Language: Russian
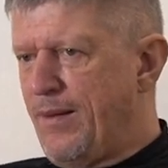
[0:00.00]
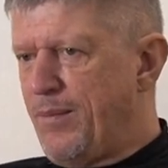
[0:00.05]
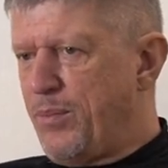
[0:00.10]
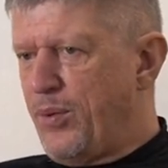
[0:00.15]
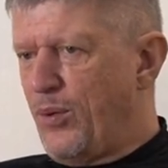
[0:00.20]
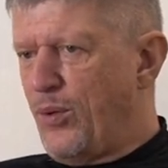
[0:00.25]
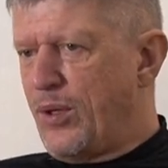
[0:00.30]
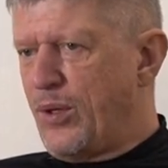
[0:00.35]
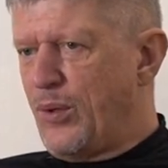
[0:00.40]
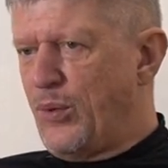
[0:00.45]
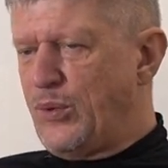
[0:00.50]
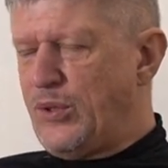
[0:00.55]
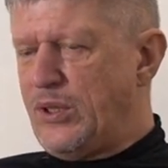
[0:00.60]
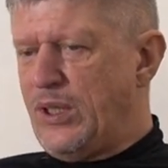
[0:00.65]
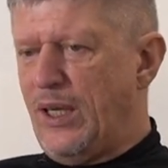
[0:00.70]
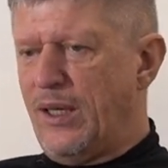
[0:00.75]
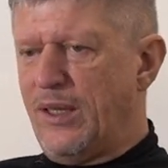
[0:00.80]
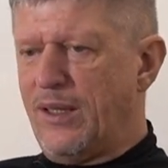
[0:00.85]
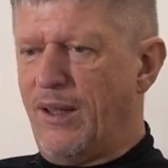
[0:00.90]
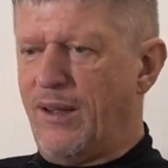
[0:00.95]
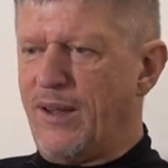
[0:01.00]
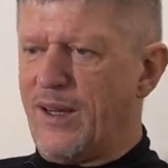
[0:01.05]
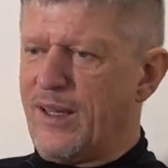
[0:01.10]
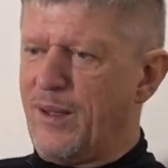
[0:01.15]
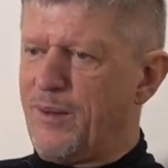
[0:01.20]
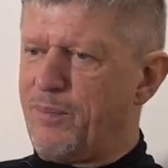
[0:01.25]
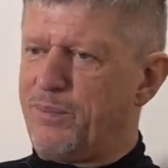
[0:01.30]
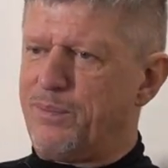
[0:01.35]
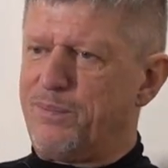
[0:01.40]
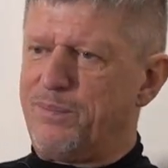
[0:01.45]
плохо учили,
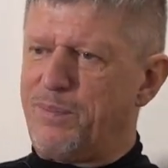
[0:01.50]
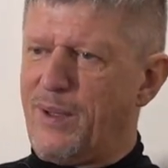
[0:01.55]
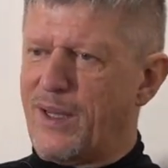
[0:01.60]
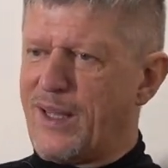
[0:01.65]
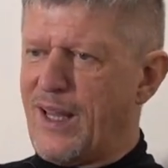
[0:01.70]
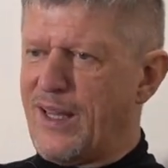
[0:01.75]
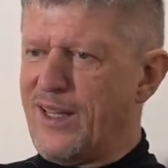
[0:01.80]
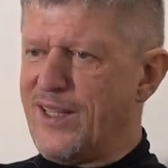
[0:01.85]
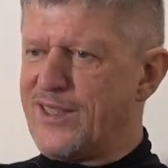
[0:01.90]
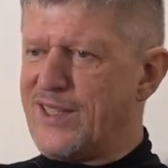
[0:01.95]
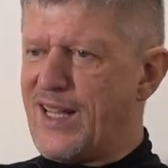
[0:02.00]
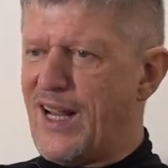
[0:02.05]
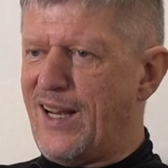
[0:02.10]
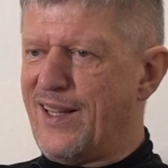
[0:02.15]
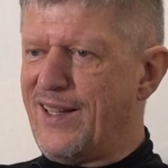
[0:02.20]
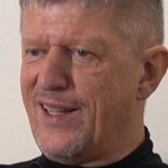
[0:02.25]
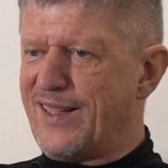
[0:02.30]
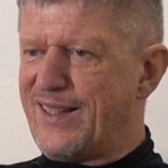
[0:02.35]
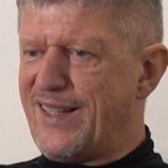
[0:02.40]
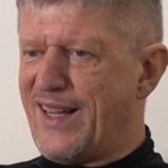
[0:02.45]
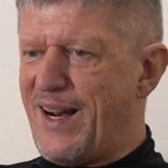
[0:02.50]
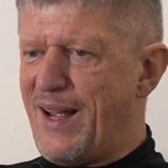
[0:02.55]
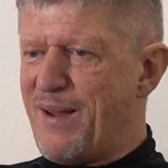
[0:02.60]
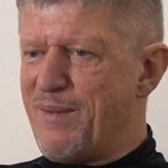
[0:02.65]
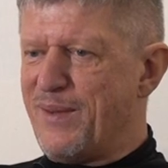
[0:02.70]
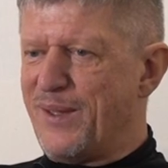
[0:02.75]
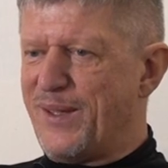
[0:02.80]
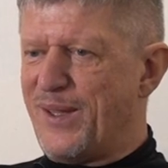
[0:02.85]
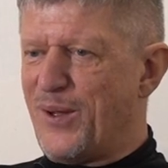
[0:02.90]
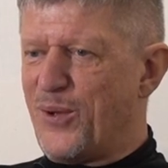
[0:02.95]
наверное, пока не стали
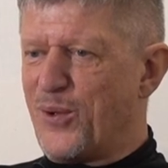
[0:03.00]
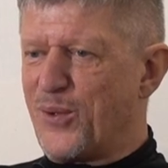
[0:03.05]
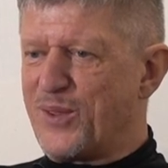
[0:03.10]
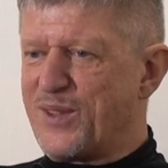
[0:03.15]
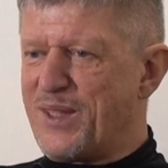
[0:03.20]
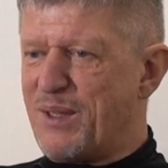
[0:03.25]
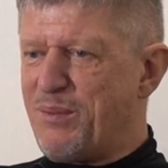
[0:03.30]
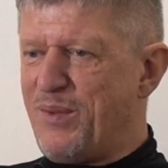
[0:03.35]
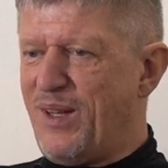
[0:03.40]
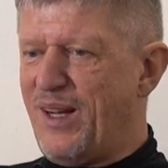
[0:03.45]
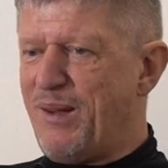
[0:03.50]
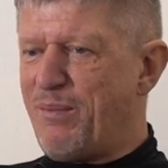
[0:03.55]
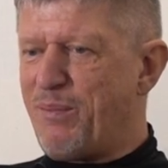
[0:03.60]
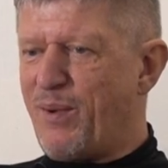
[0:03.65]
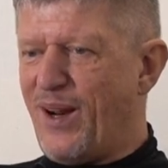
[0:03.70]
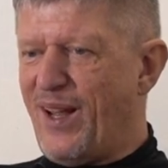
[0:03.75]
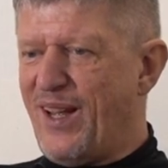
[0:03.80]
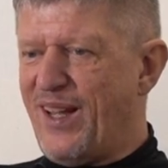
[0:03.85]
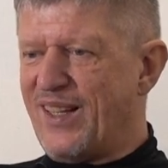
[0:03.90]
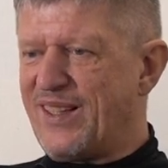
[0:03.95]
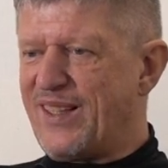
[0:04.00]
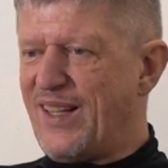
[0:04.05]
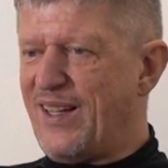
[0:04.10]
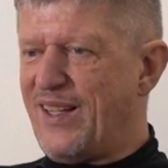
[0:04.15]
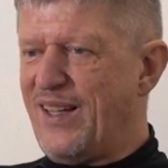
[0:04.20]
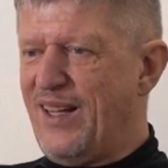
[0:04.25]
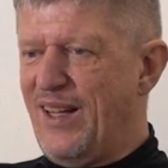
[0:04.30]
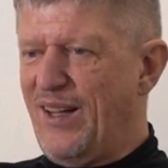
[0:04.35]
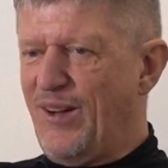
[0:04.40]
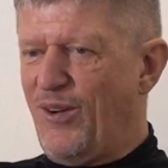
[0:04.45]
докторами наук, забыли про
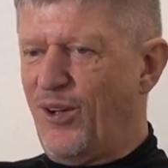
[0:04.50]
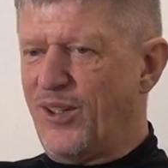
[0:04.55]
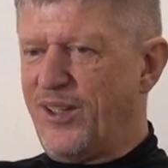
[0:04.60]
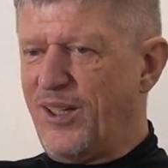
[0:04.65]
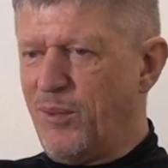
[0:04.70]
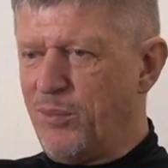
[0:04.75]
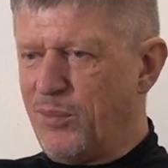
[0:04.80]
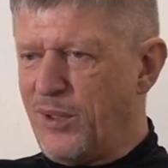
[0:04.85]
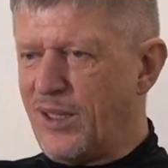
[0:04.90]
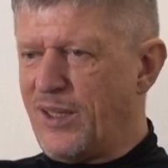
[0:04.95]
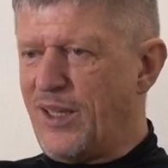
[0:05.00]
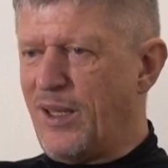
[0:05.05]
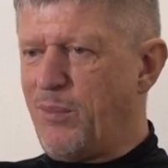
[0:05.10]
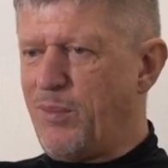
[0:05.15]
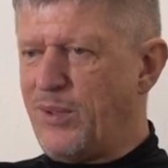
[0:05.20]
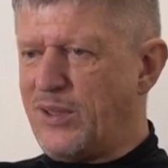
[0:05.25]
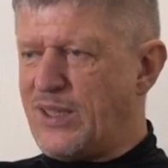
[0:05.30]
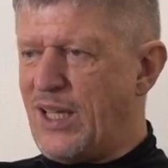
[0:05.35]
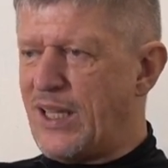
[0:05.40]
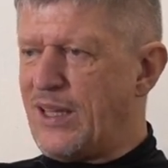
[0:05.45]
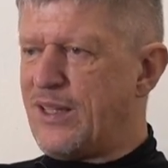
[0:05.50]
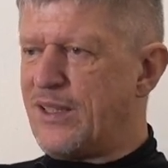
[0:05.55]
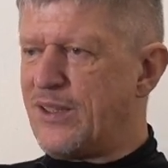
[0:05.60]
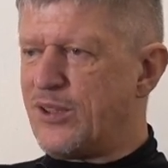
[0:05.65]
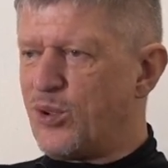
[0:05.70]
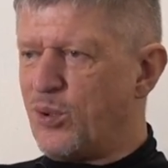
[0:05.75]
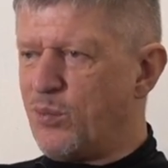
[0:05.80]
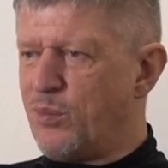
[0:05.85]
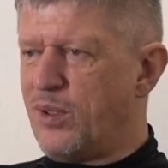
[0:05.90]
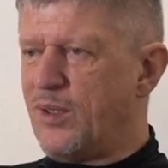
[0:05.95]
это. Вот им надо обязательно,
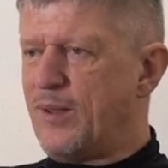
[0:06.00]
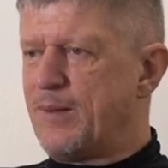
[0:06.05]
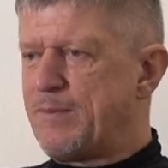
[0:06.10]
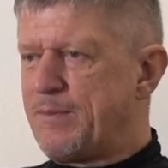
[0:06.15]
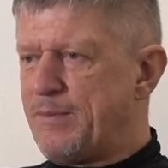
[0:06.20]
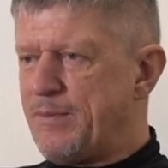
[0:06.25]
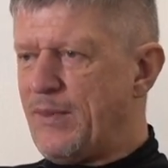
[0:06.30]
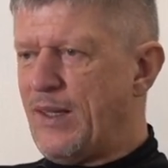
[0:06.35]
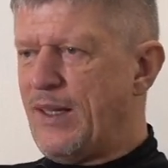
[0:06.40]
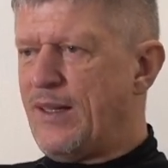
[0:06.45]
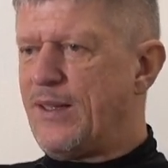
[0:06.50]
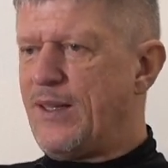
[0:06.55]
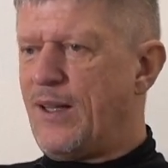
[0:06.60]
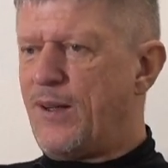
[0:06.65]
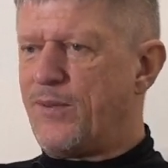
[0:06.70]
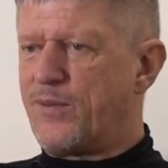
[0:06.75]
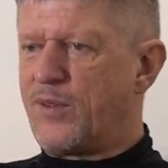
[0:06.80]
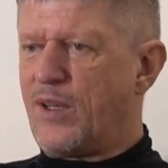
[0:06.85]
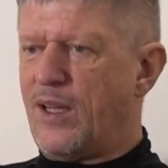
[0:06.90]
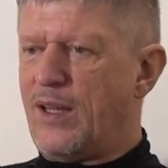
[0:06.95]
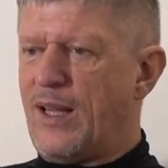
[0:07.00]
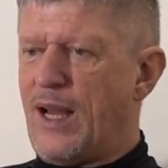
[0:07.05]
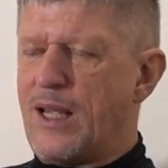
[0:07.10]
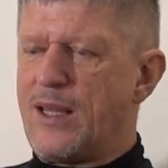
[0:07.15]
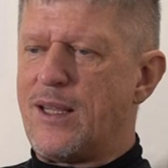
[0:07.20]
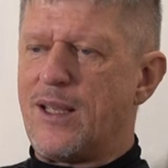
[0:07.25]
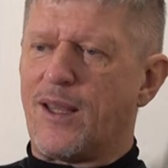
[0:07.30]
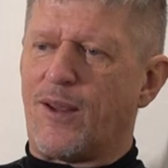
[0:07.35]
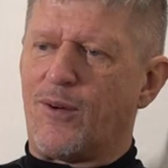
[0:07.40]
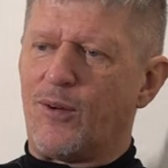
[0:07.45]
чтобы там в
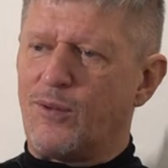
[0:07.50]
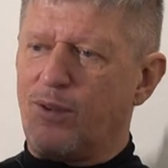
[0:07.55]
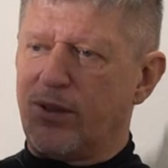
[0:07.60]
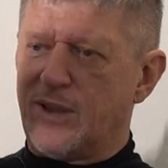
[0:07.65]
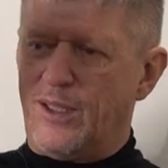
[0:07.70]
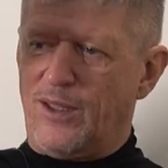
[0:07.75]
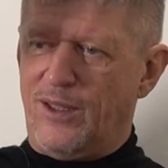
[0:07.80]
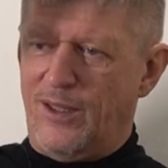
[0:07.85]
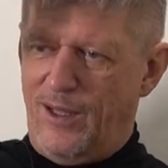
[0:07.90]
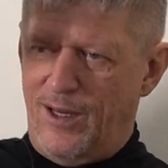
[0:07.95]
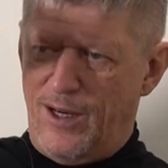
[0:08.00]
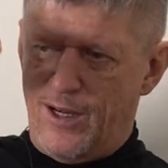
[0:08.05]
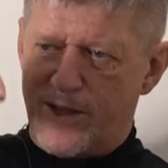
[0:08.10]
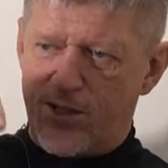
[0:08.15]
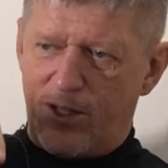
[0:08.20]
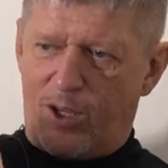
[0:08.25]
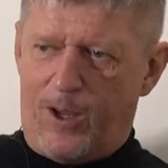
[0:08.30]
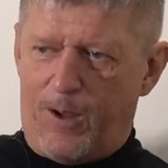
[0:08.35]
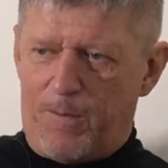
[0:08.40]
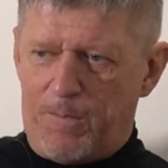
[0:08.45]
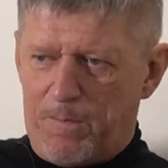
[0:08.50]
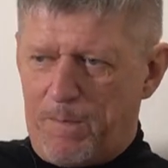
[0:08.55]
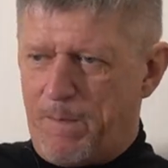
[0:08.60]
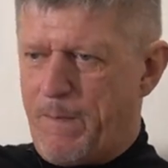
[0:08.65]
галактике, вот в этой дырочке,